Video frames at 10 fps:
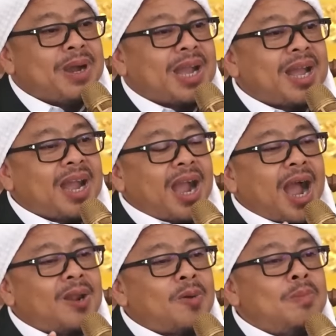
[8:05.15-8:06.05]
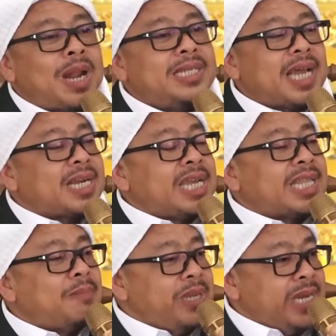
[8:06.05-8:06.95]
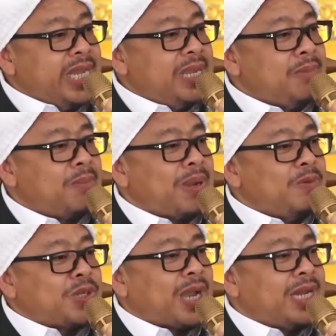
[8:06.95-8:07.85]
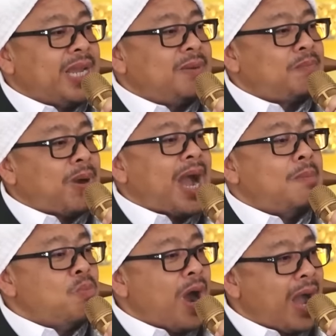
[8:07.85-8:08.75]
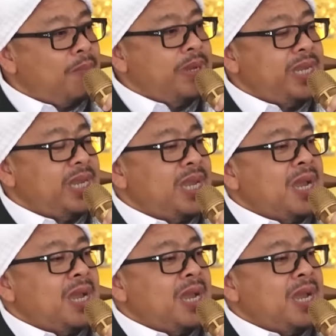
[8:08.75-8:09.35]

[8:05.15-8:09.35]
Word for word: maka kalau belajar kitab ini Bapak Ibu sekalian paham Wahabi